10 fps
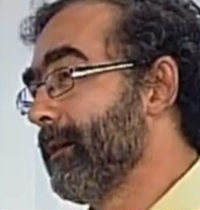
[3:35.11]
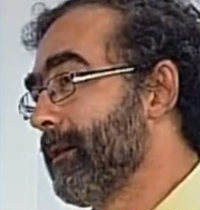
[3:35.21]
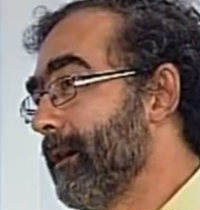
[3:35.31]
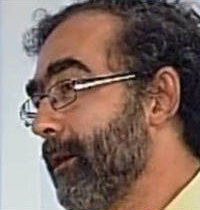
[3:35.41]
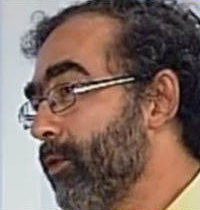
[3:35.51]

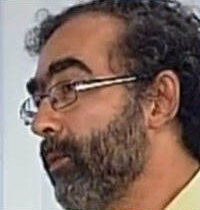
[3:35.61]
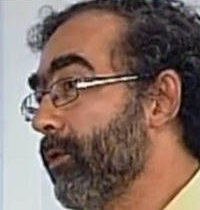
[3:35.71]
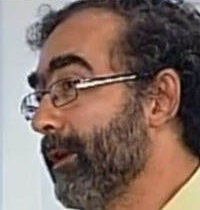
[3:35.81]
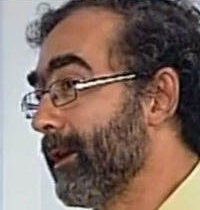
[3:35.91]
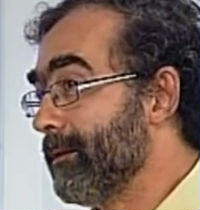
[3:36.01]
cada
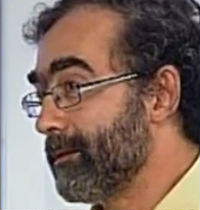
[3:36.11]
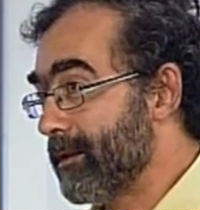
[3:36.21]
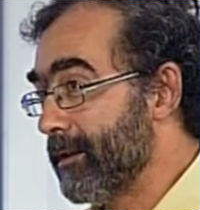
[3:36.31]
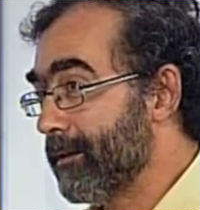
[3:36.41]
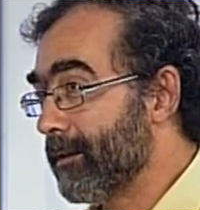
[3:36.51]
grupo de
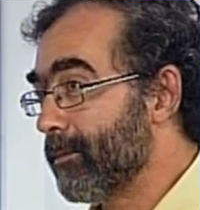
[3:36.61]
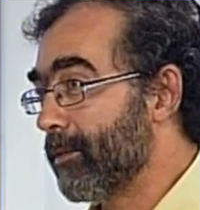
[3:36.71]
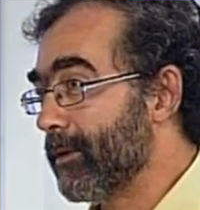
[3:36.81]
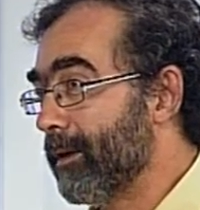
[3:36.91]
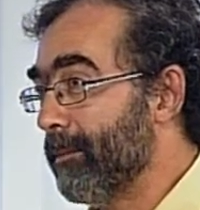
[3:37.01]
60,
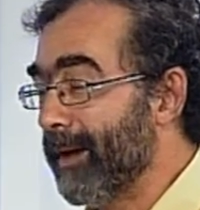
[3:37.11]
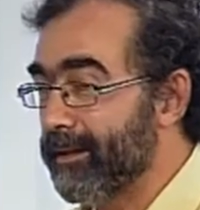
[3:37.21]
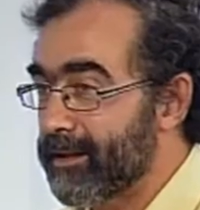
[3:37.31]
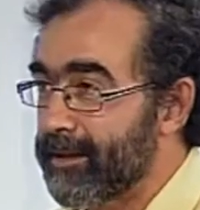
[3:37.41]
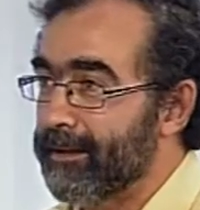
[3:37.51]
porque más
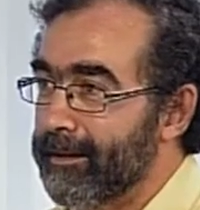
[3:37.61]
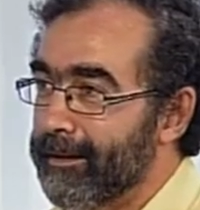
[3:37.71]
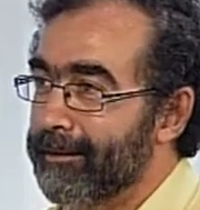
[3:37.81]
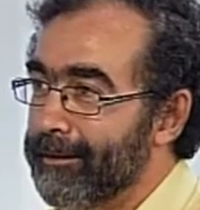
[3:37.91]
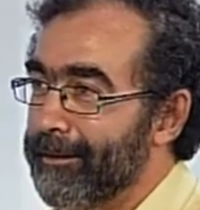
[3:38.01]
de
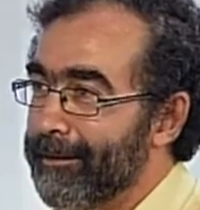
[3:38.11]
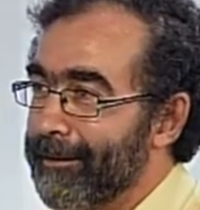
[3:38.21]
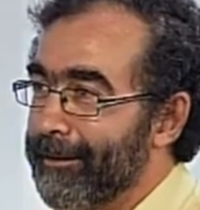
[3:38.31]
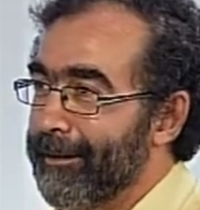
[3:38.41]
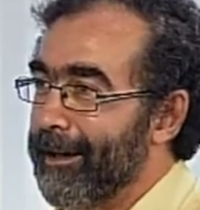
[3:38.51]
60
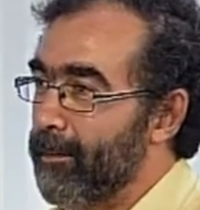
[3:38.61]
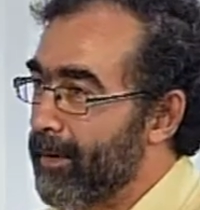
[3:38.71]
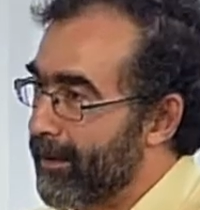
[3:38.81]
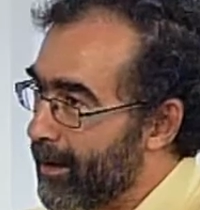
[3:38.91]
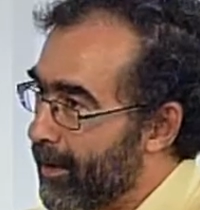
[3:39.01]

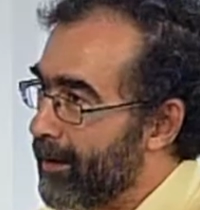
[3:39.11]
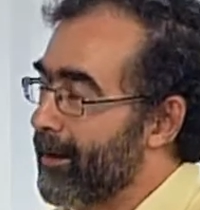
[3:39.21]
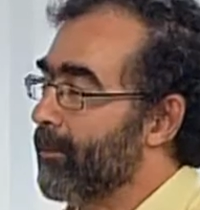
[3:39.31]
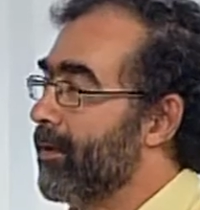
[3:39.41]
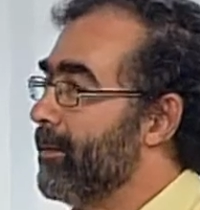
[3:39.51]
empiezan a
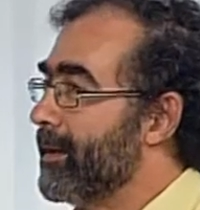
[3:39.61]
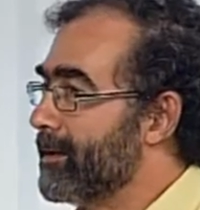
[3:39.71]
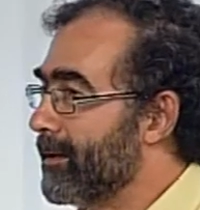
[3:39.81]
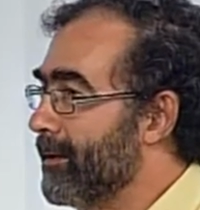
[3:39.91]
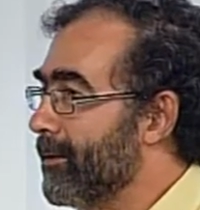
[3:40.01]
aparecer problemas
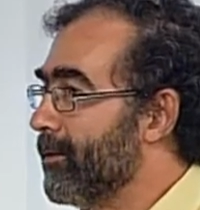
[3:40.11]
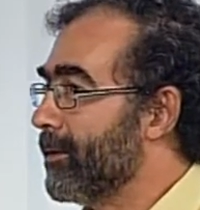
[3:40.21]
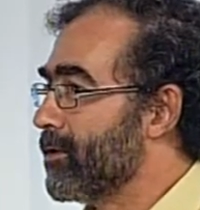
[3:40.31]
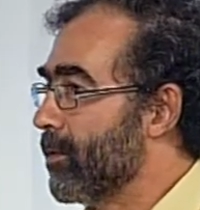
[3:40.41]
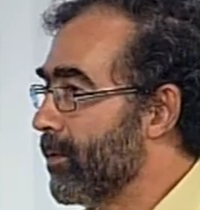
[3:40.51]
técnicos
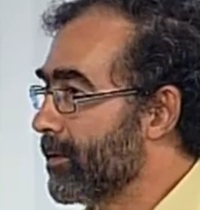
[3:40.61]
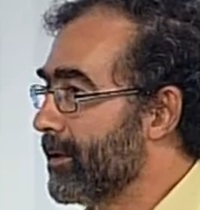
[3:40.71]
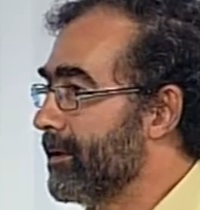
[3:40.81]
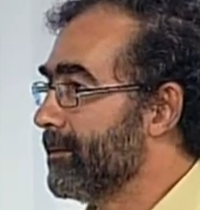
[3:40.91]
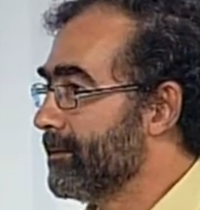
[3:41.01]
de
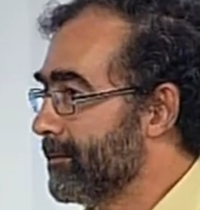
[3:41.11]
soporte. ¿eh?